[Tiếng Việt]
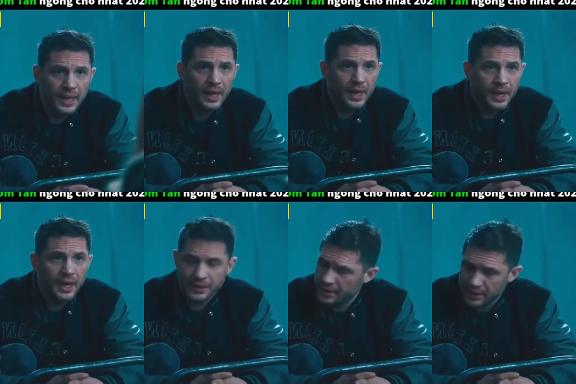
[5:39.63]
Venom mau
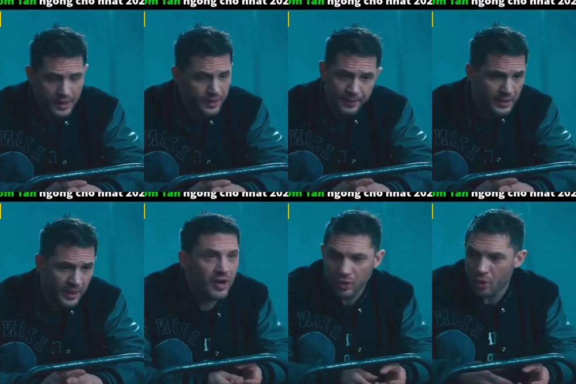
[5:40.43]
đến giúp anh.
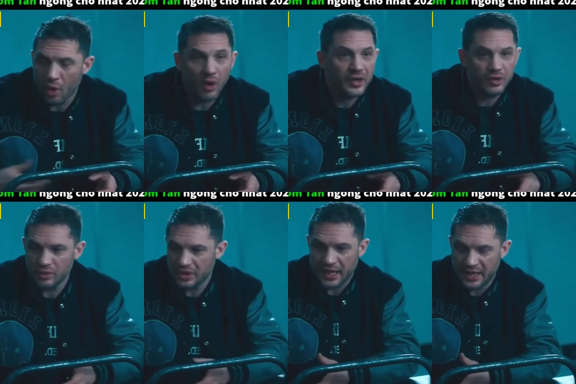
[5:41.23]
Bây giờ chỉ có
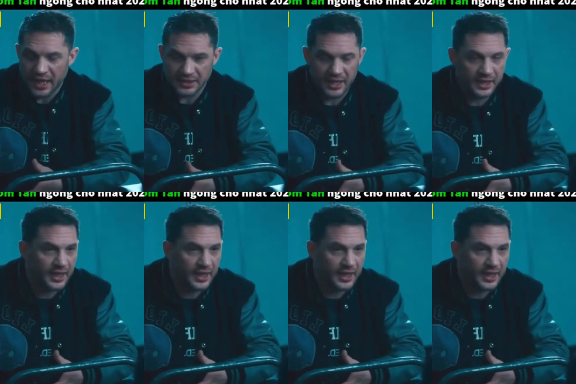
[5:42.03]
Venom mới có